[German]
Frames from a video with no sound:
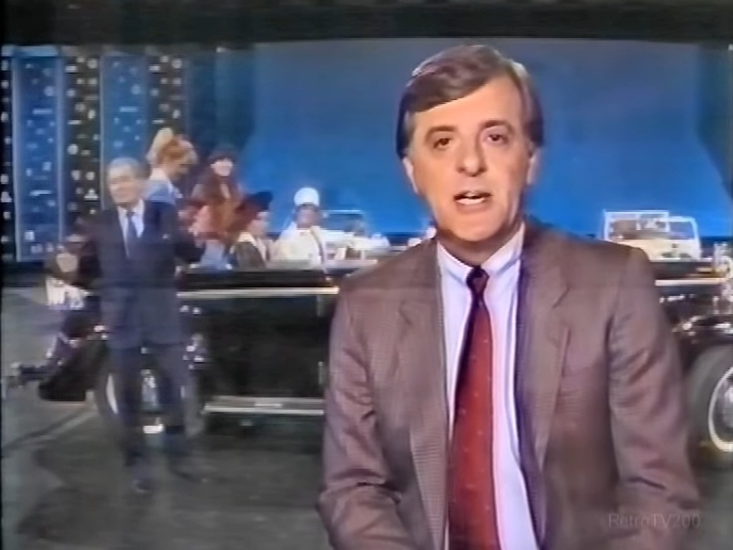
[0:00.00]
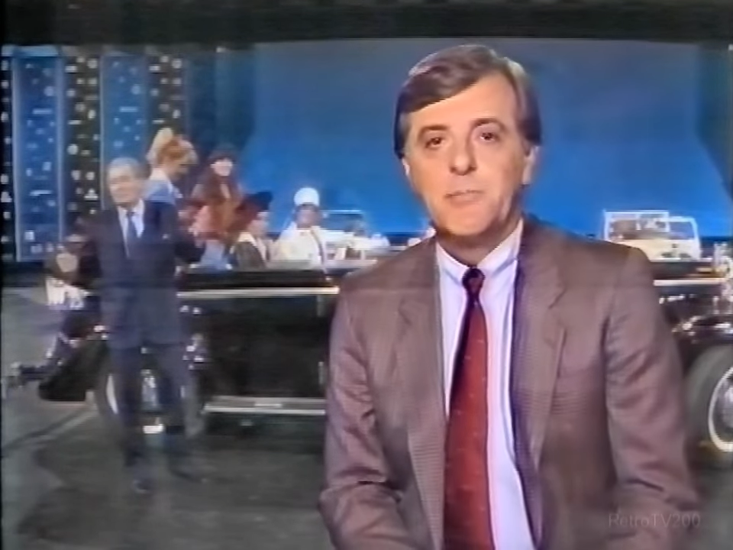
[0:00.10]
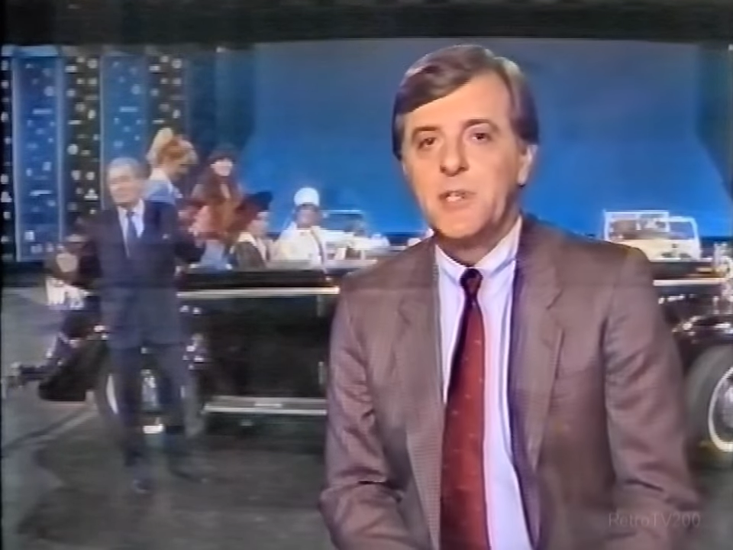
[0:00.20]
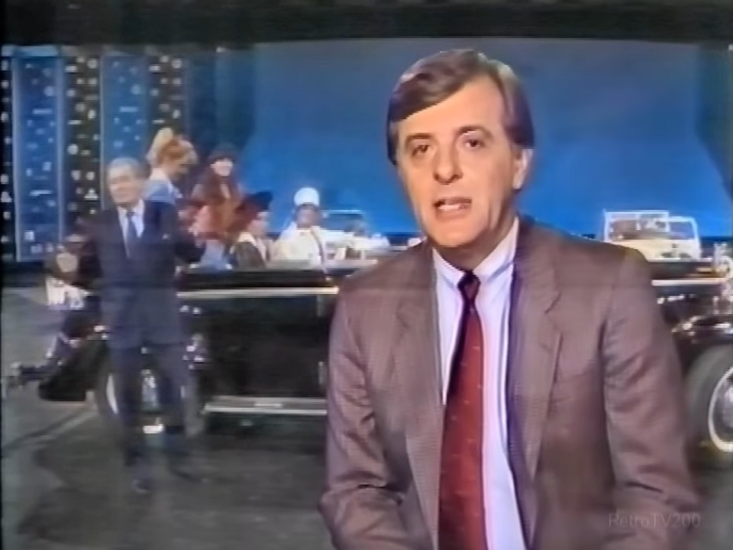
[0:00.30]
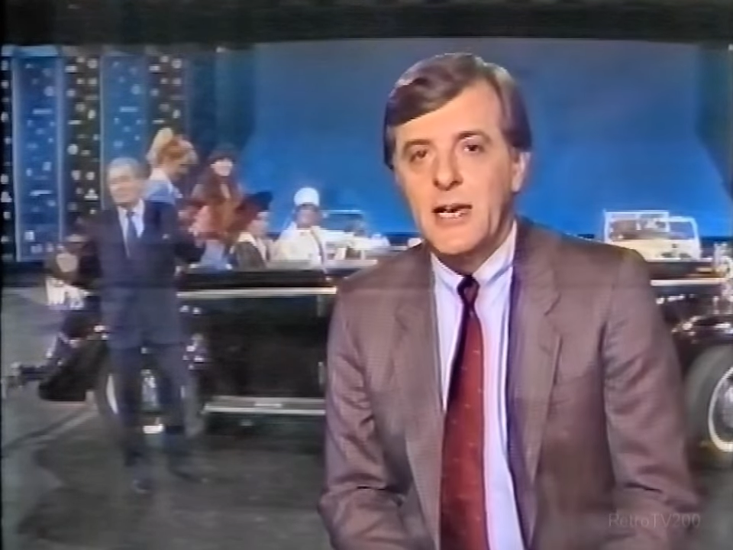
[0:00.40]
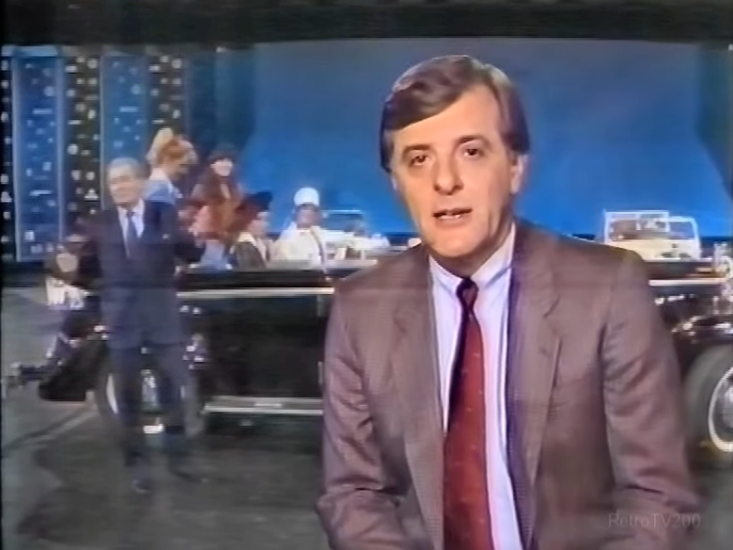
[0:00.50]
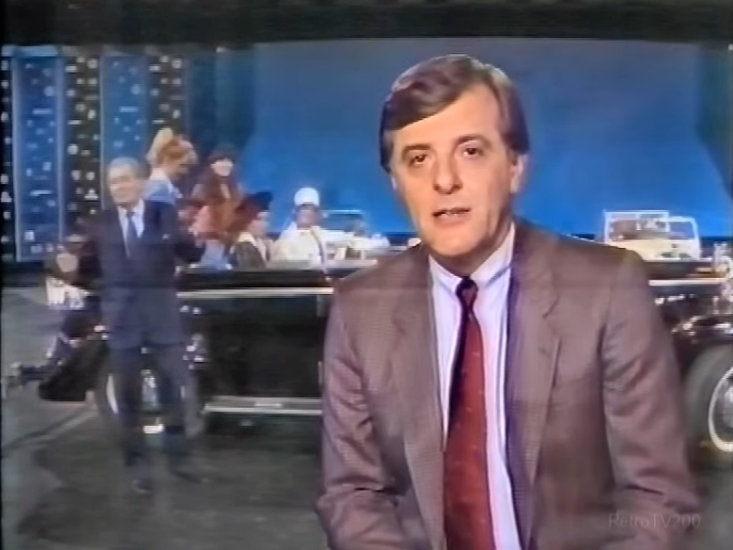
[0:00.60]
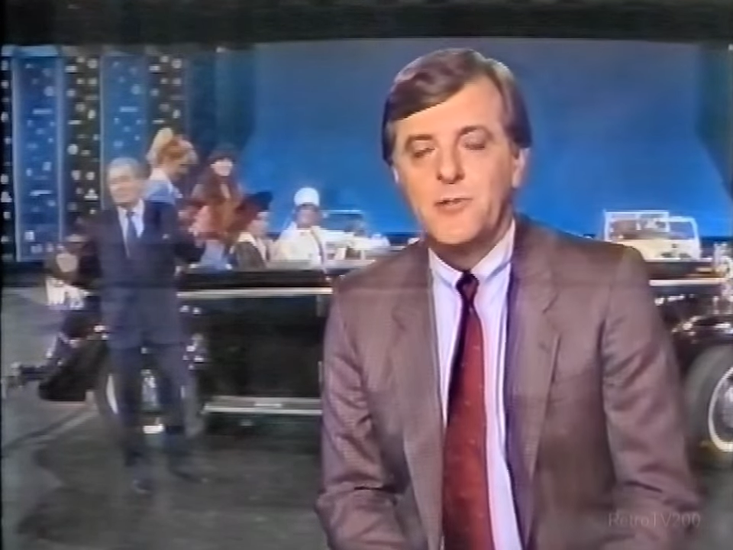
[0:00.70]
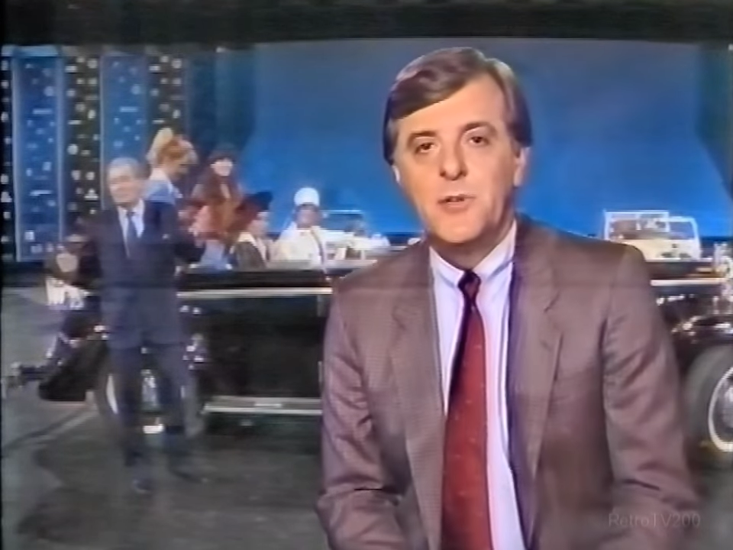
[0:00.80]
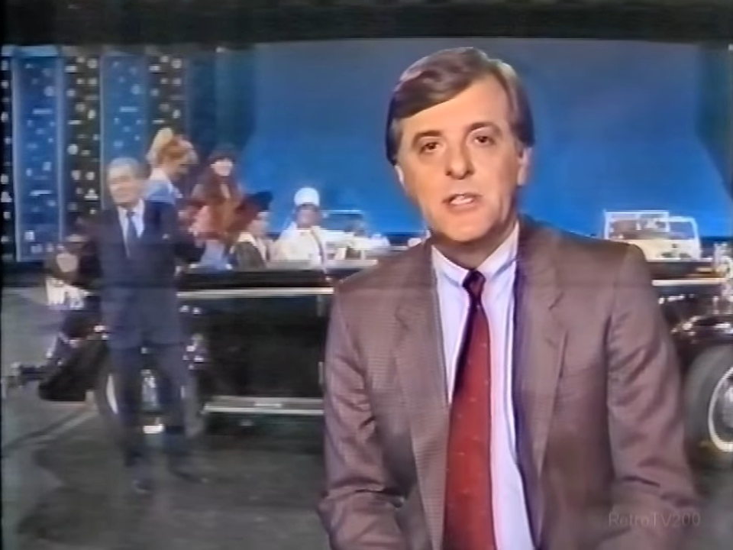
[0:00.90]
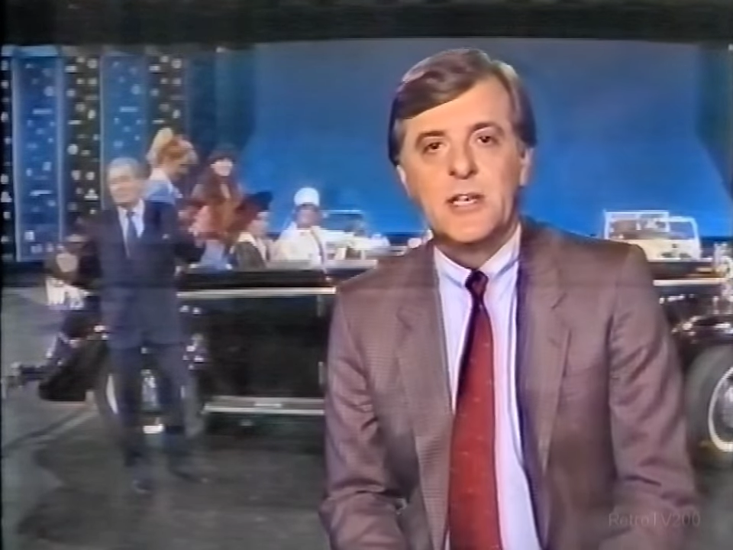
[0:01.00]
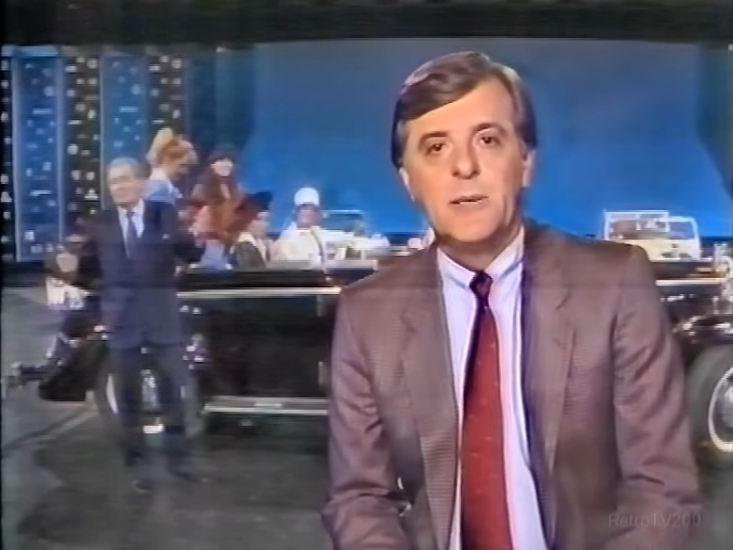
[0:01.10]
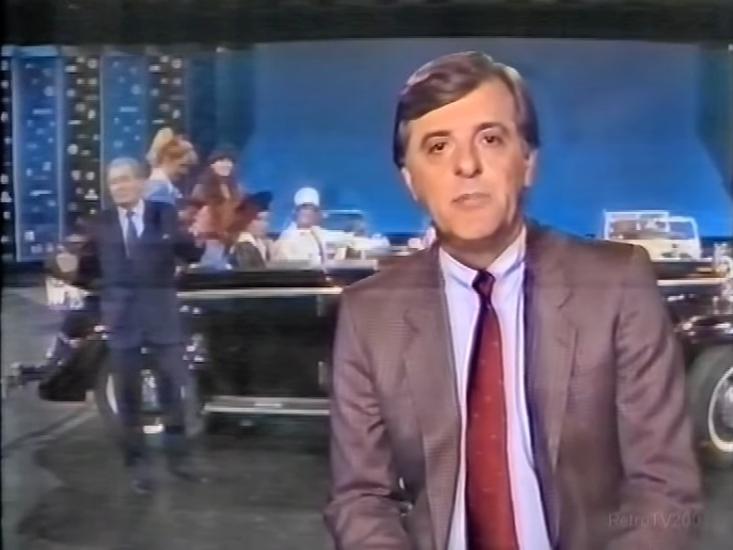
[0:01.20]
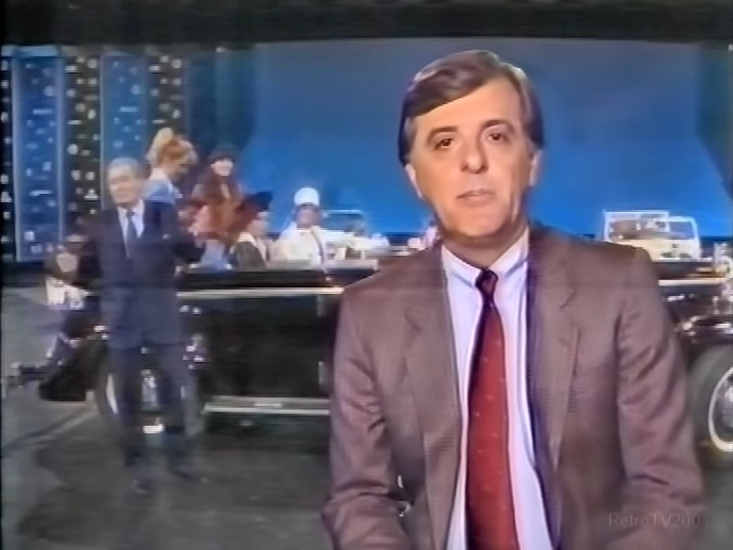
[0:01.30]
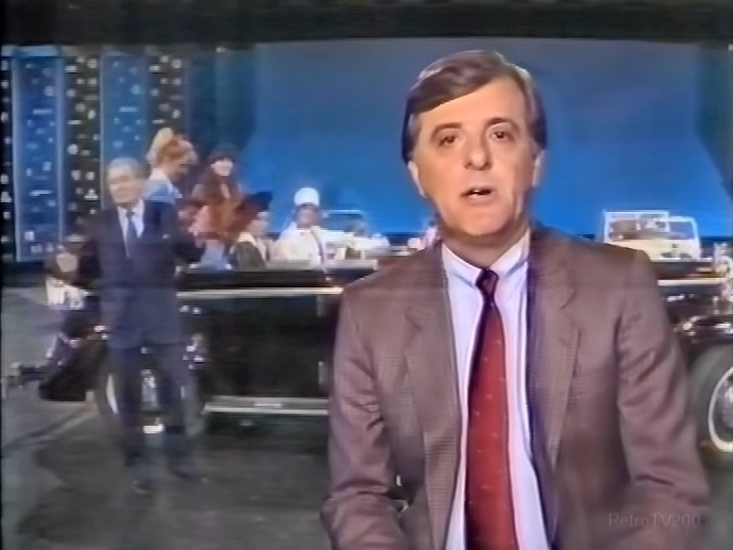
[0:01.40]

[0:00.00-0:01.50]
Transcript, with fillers: gehabt, nie hat er das nötig gehabt.